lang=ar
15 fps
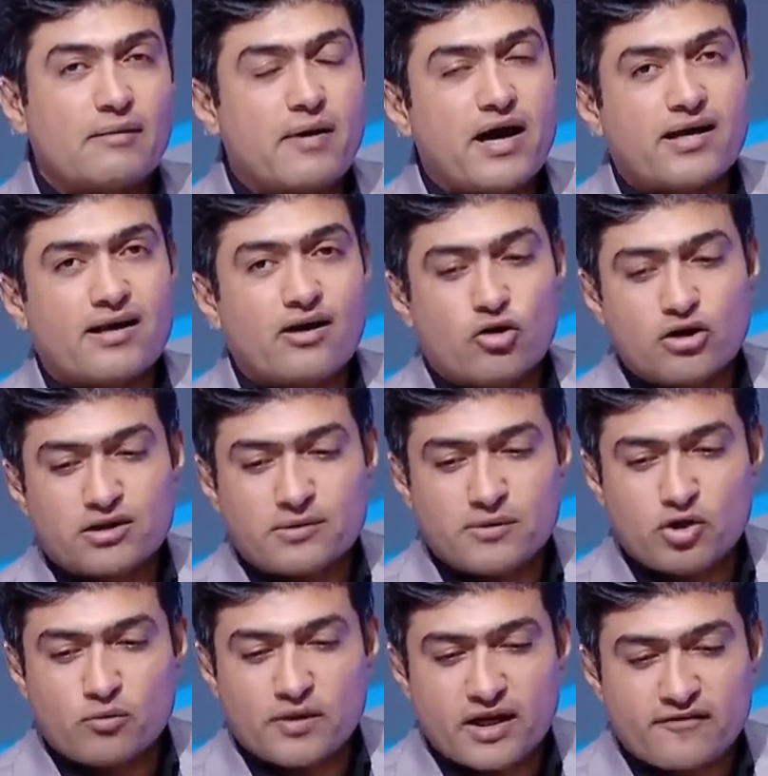طبعا انا قلت
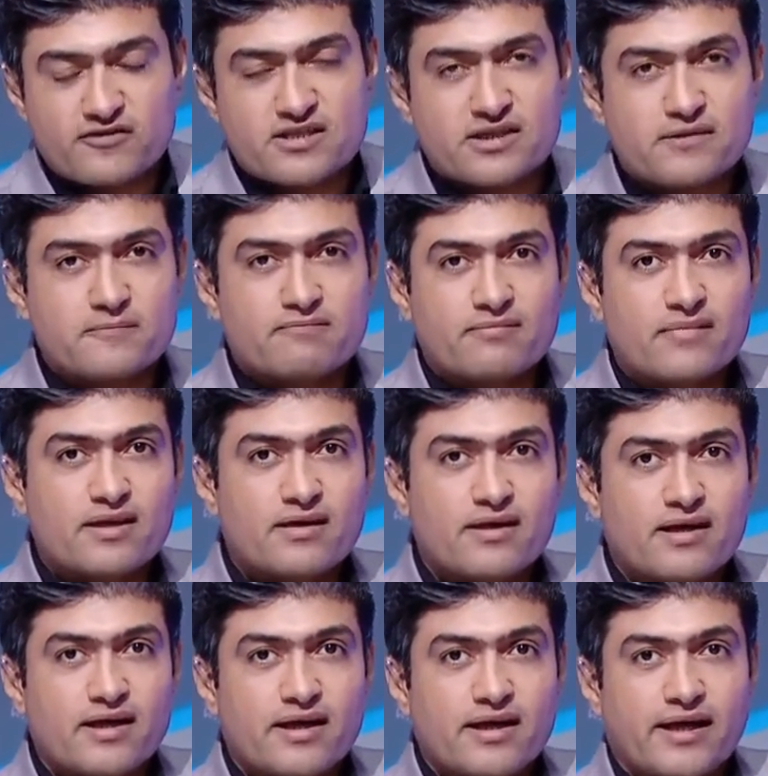بيني وبين نفسي
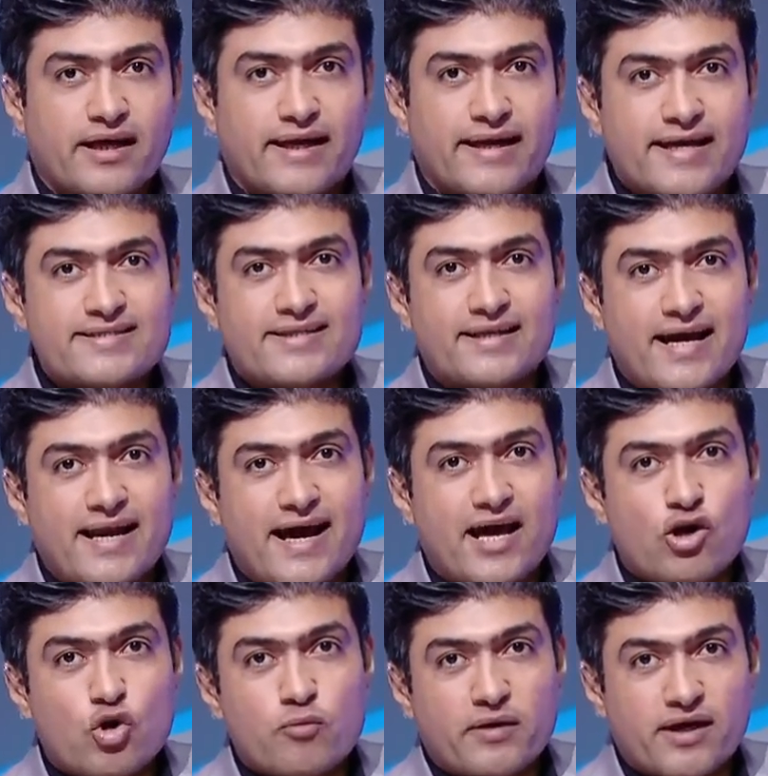الناس اللي قال
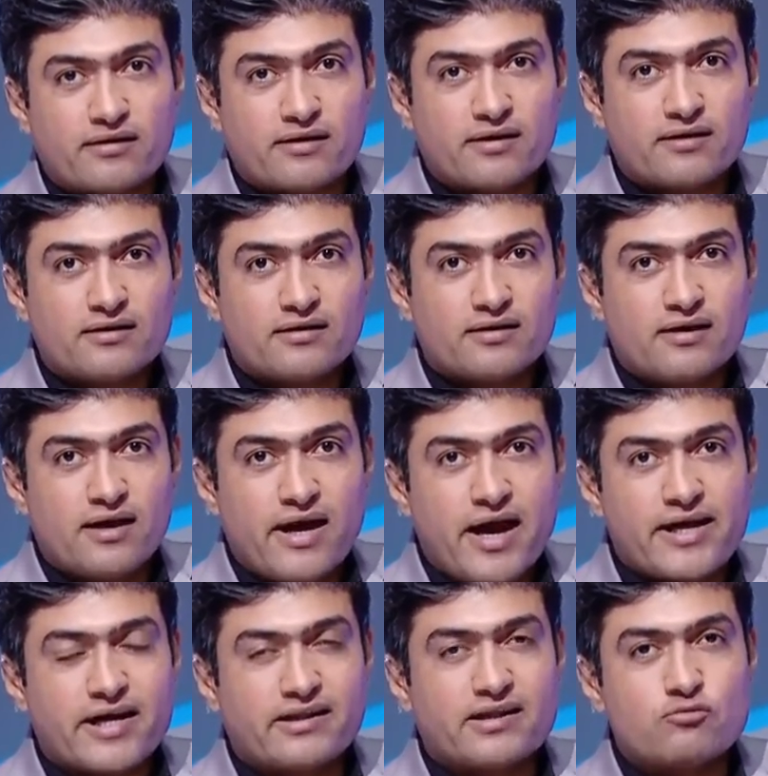عليهم كده
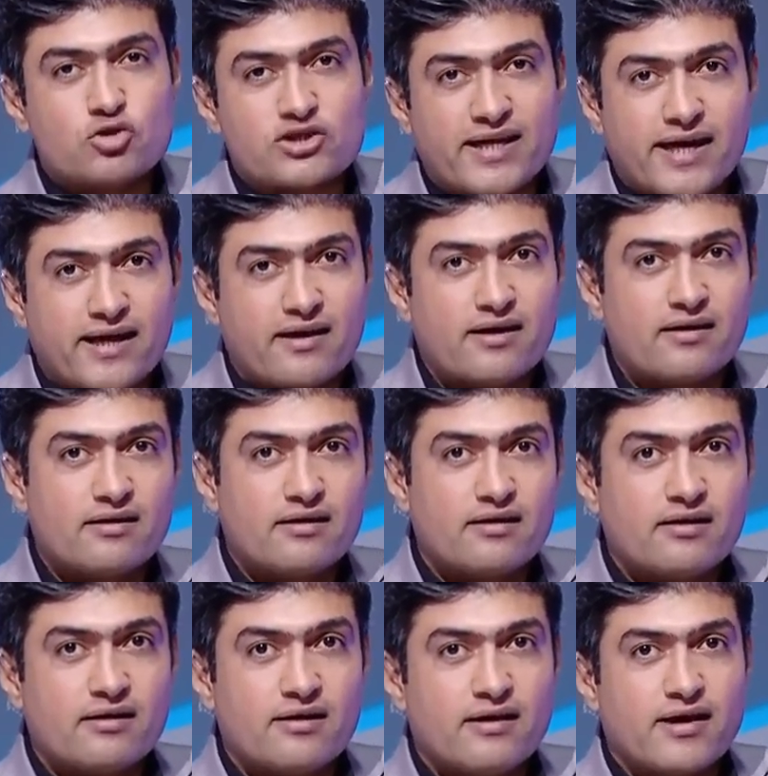هيقدموا استقاله
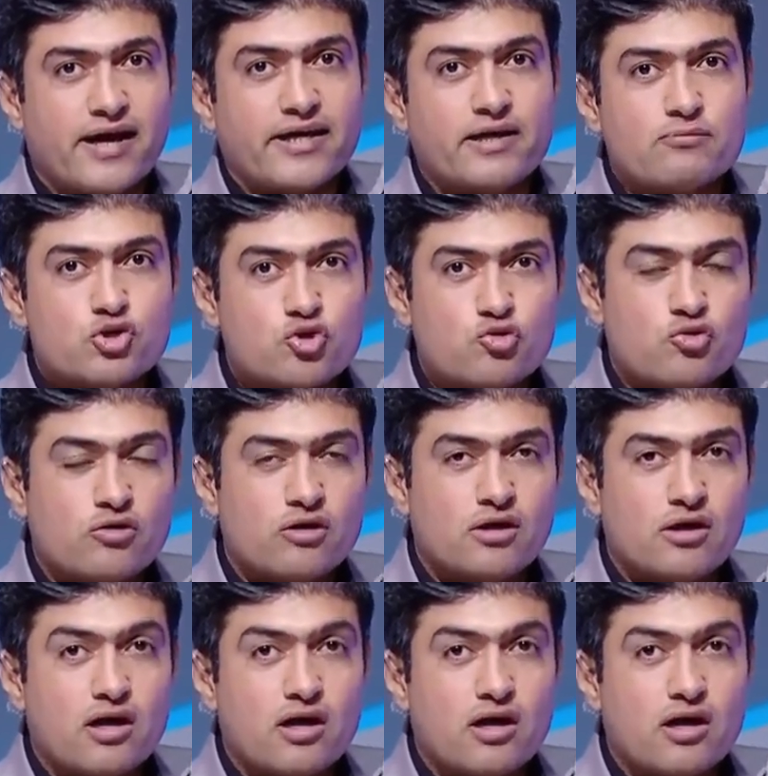هيمشوا